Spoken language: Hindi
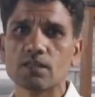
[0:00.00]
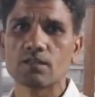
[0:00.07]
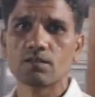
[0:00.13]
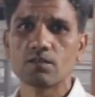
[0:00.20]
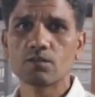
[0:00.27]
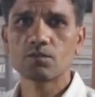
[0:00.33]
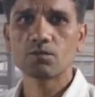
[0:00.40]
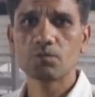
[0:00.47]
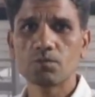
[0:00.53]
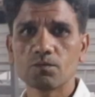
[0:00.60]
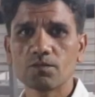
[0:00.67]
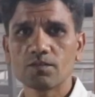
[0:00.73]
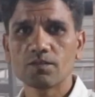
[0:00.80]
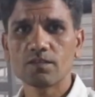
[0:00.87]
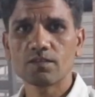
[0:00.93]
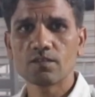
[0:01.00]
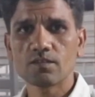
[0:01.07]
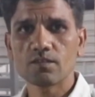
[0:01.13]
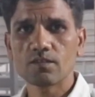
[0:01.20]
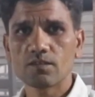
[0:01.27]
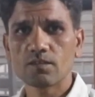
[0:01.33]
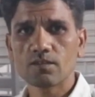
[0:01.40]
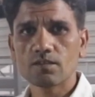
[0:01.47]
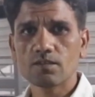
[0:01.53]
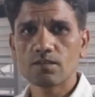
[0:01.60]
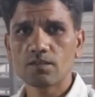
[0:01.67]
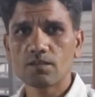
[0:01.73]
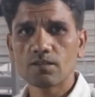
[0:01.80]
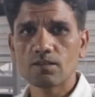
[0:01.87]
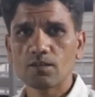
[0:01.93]
ही माशाल्लाह
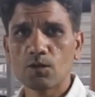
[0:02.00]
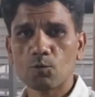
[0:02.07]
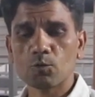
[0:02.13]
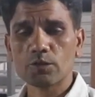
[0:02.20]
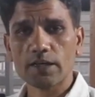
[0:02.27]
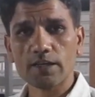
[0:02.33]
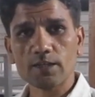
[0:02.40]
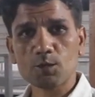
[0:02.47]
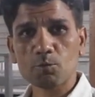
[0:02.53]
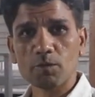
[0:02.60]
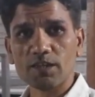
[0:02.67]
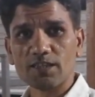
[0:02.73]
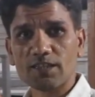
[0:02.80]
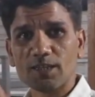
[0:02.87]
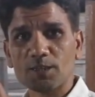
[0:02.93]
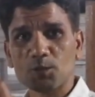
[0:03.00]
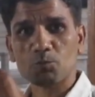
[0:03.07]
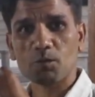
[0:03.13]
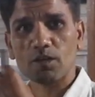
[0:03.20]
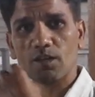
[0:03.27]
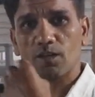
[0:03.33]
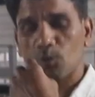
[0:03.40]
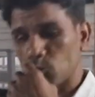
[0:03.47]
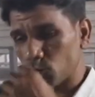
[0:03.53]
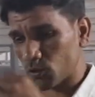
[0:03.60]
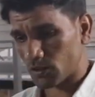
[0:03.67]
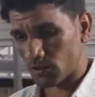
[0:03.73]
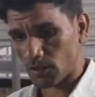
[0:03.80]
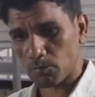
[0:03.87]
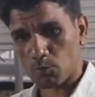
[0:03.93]
वो टेरिस पे ना टेरिस पे वो
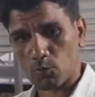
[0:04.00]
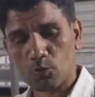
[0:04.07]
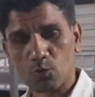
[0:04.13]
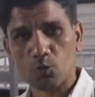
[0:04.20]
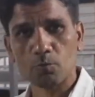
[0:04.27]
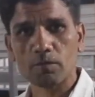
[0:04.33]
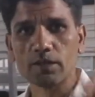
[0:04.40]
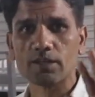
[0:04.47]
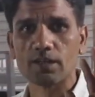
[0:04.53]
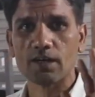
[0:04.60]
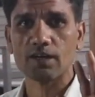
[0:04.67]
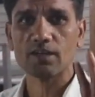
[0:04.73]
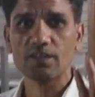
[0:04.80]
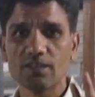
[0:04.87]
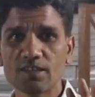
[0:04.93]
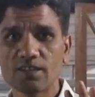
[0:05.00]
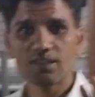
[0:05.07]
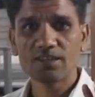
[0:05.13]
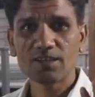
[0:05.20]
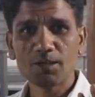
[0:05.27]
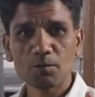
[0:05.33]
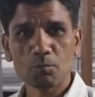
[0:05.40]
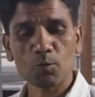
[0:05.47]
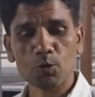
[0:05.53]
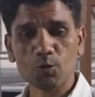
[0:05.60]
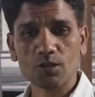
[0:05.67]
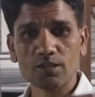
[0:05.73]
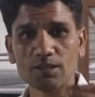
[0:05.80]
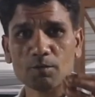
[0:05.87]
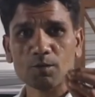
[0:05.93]
जितने बोर घूम रहे ना हाँ। हम्म। मैं बोल
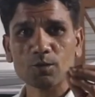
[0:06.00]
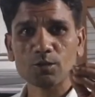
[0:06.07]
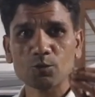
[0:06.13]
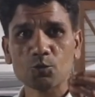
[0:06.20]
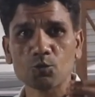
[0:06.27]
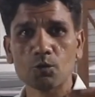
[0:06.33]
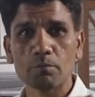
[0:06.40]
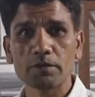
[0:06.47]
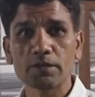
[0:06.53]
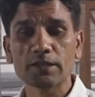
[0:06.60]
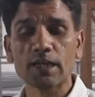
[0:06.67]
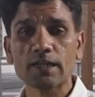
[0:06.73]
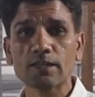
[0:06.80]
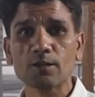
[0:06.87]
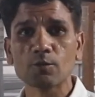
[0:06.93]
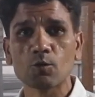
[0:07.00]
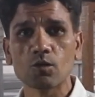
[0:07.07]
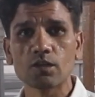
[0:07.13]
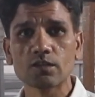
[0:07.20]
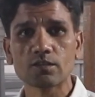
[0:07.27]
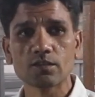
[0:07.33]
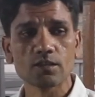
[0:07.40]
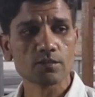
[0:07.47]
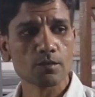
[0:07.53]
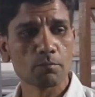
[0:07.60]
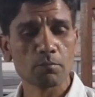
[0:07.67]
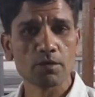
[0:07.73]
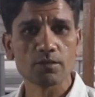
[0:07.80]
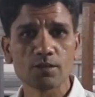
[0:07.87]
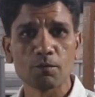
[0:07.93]
रहा हूँ जिसको भीड़ लाएगा नॉलेज नहीं ना सब
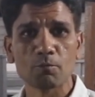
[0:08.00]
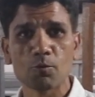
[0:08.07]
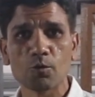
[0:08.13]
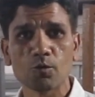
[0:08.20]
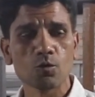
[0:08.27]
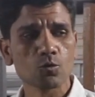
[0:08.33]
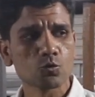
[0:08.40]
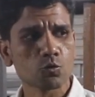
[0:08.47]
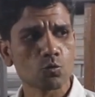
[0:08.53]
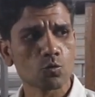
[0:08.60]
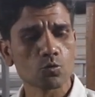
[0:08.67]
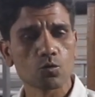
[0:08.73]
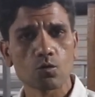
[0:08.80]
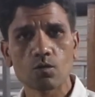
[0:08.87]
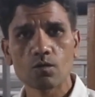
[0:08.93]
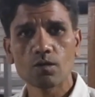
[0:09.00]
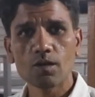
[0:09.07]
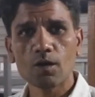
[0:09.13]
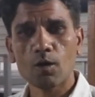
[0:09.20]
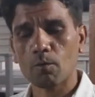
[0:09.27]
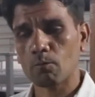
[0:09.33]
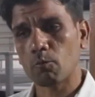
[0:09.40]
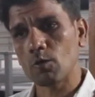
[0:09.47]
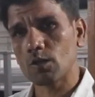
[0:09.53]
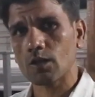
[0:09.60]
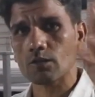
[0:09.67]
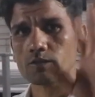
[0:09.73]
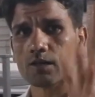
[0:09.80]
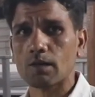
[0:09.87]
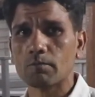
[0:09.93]
में अच्छा बोर लो छोड़ दो और भूल
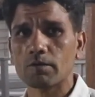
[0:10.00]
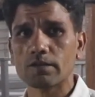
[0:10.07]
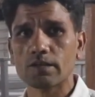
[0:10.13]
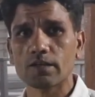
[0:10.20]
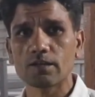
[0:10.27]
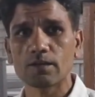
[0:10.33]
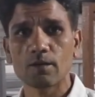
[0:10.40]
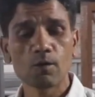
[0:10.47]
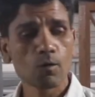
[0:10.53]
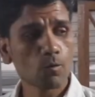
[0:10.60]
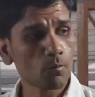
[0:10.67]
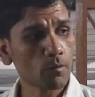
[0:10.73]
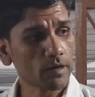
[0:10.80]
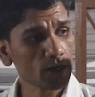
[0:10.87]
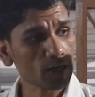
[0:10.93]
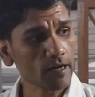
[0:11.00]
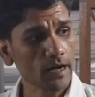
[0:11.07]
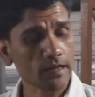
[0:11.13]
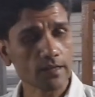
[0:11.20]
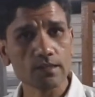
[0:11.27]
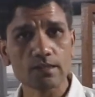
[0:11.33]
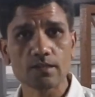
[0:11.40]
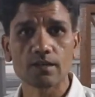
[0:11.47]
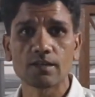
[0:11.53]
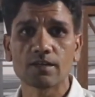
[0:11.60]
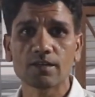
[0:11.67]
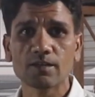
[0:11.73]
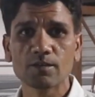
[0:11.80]
जाओ साल भर के लिए वो बकरा खा के ही निकले